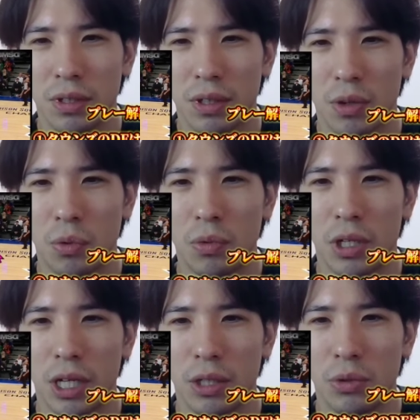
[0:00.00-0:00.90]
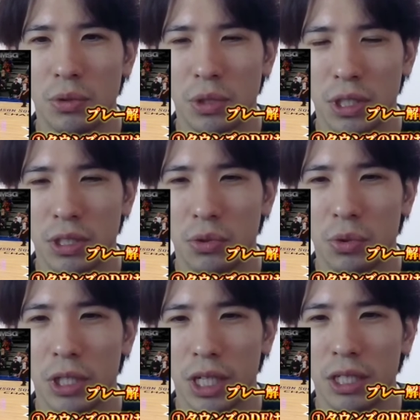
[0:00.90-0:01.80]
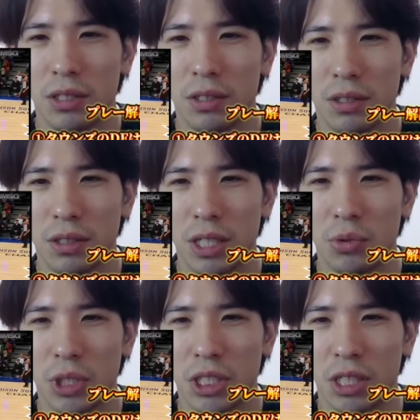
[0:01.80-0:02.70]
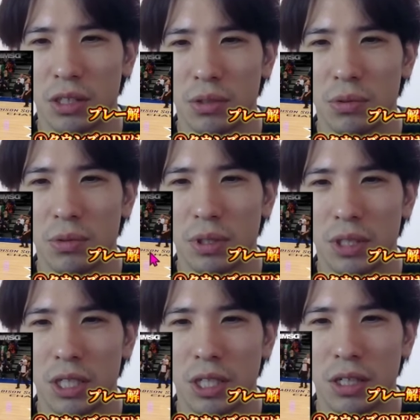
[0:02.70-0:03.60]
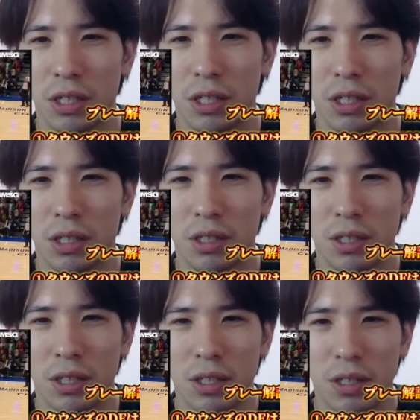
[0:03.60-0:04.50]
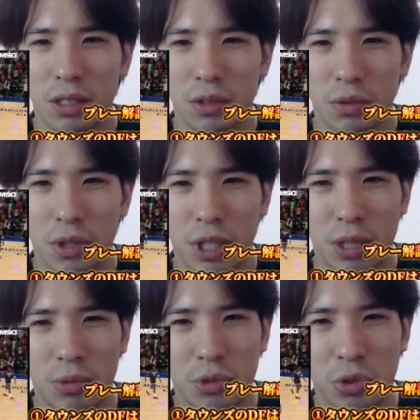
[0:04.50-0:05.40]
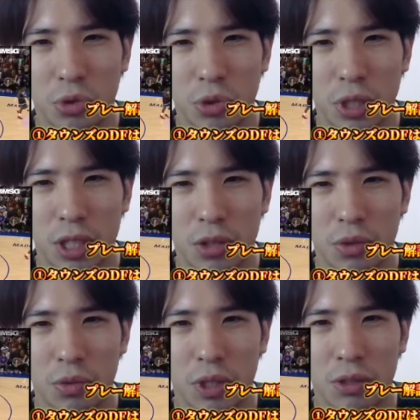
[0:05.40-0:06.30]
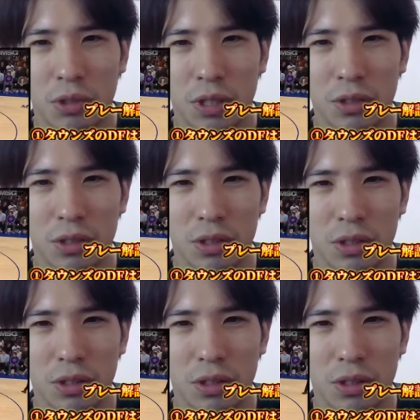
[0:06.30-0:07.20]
だ本来来る必要がない。けど来ちゃってる。で、結果、これ多分ジョシュ・ハートのファールなんじゃないかな。